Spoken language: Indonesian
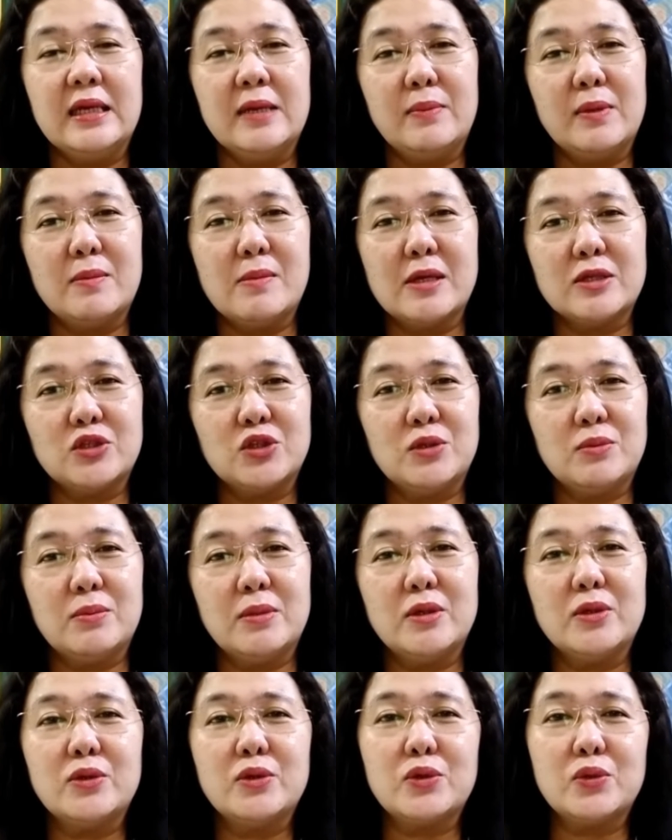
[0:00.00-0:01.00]
Tidak bermaksud
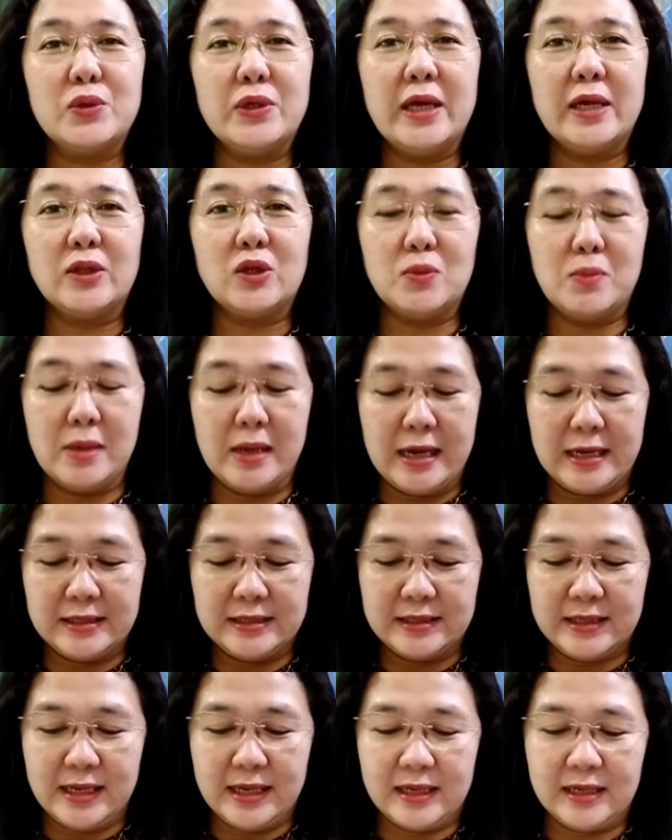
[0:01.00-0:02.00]
menggurui atau
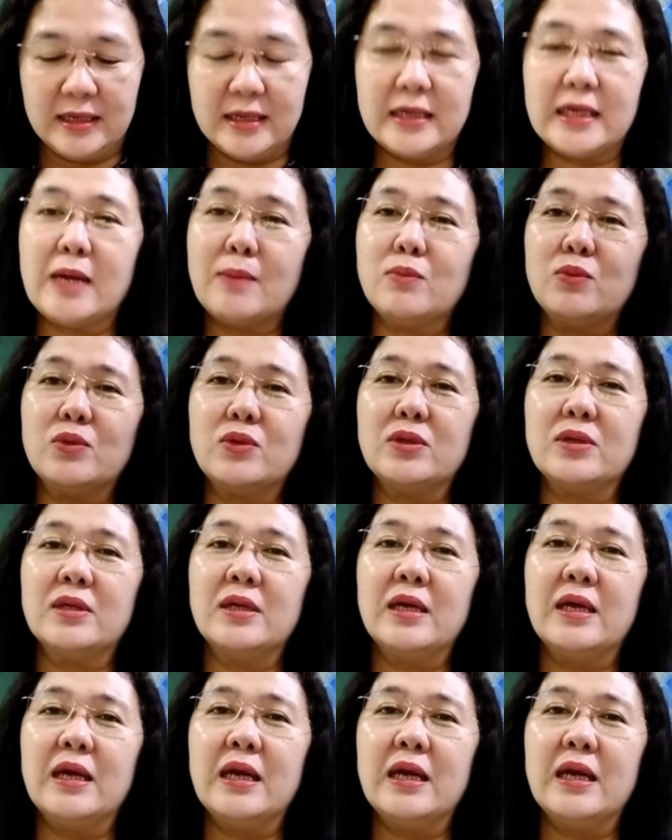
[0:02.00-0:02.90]
mengajar, namun